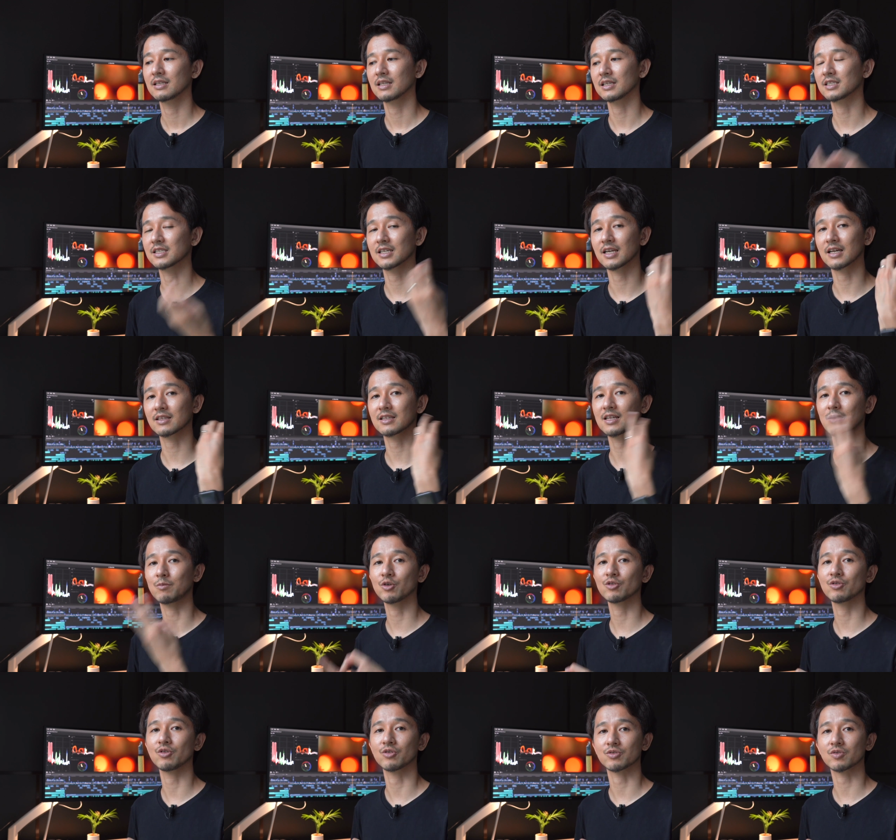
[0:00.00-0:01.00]
で違った
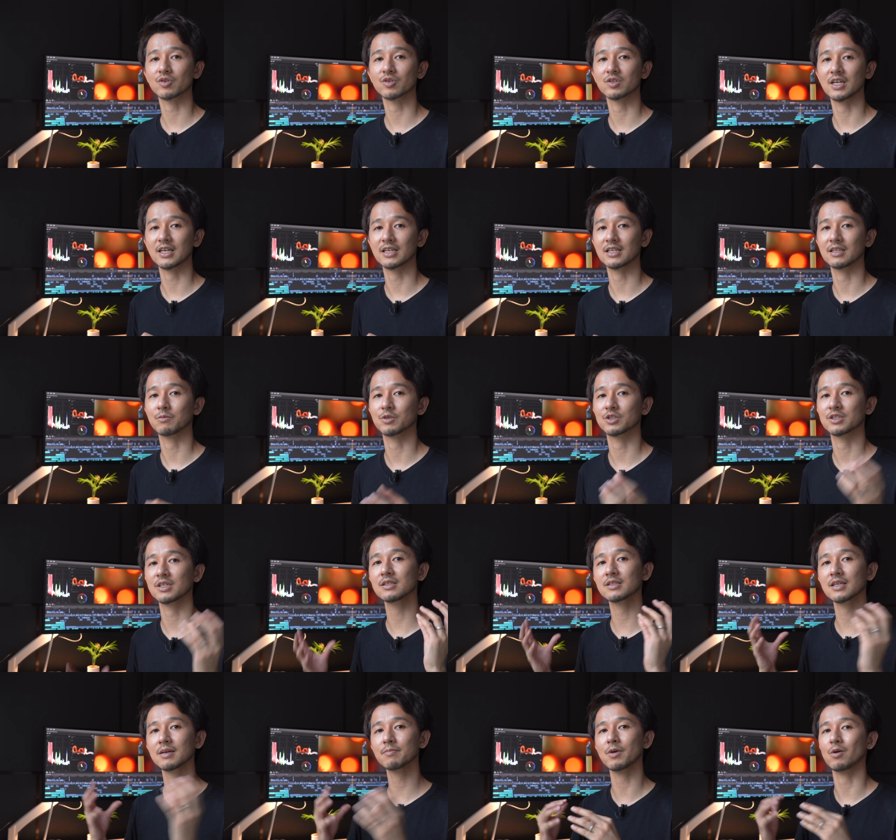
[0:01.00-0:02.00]
ものを撮るだけでも
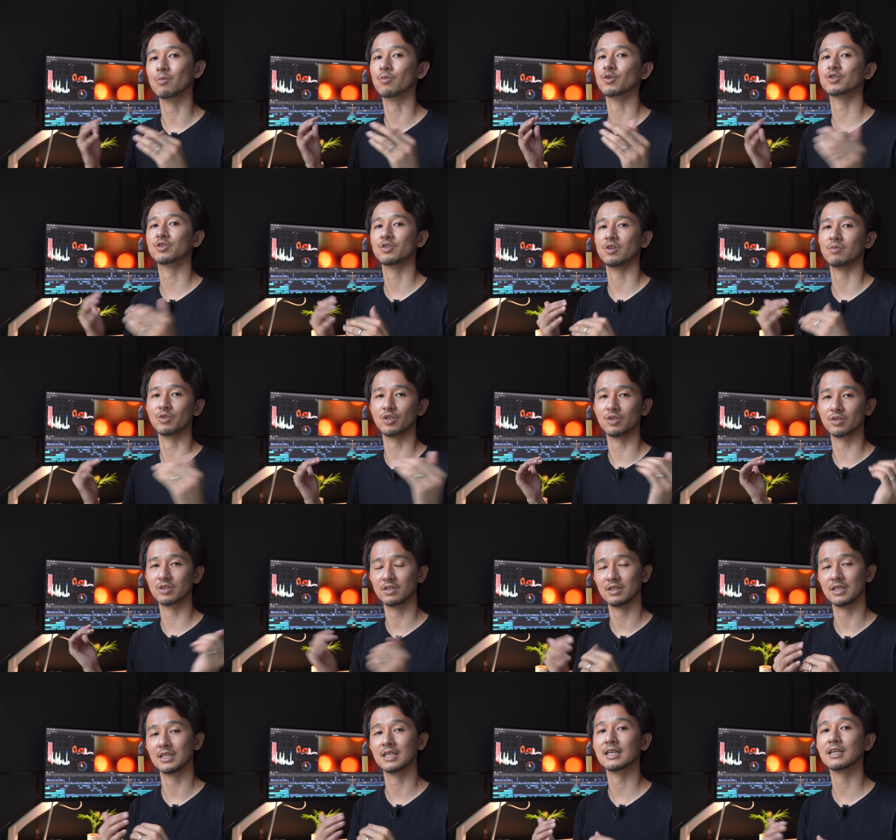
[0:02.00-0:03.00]
全然やっぱ面白いものってい
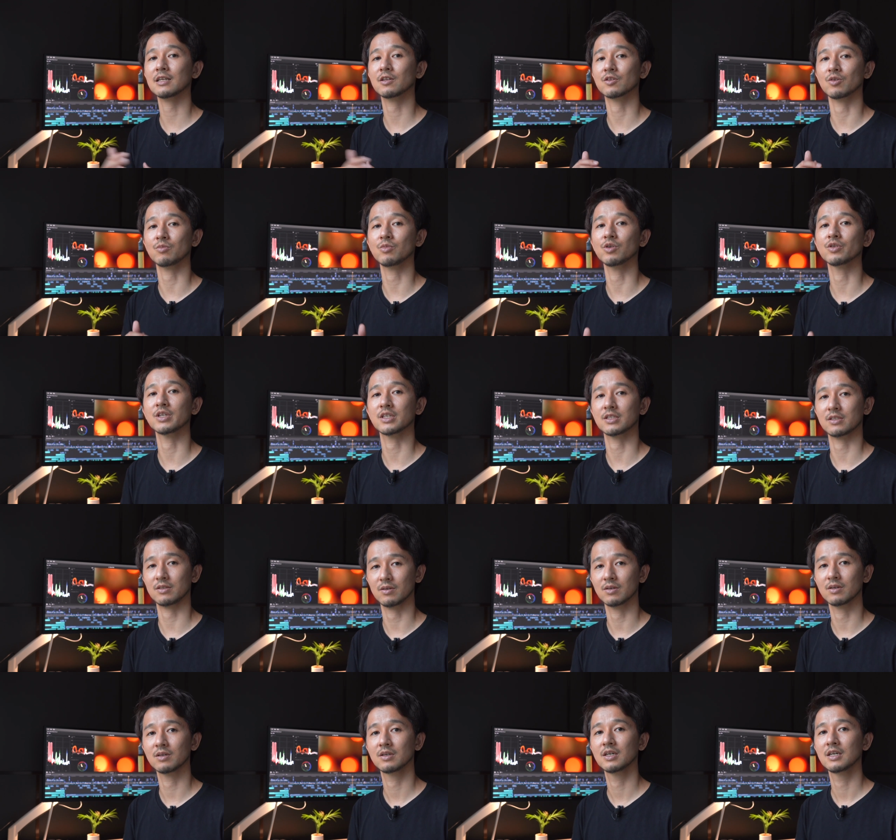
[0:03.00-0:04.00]
うのはできると思うんですよ。